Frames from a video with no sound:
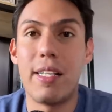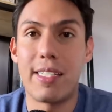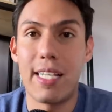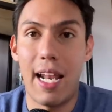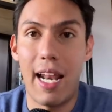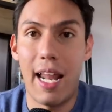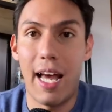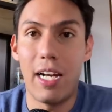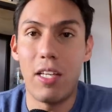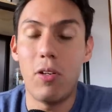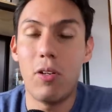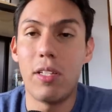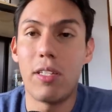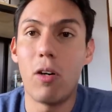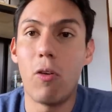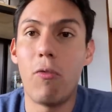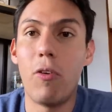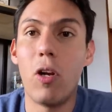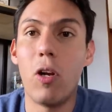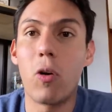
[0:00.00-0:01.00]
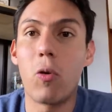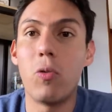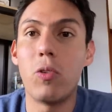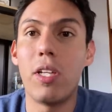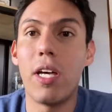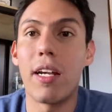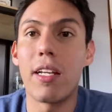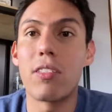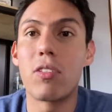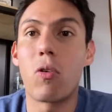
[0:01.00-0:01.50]
salario de Teófilo
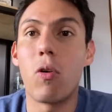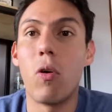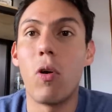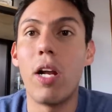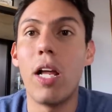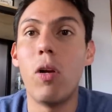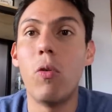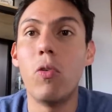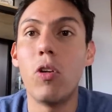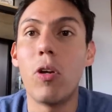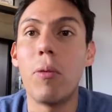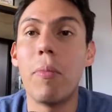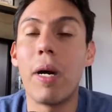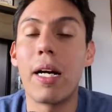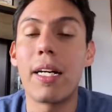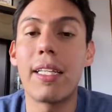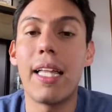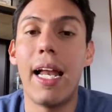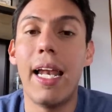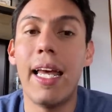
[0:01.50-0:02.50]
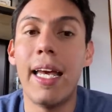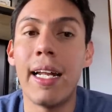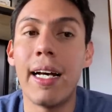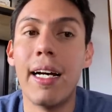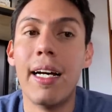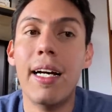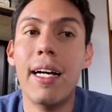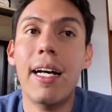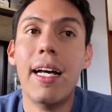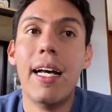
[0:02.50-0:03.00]
Gutiérrez con el Unión Magdalena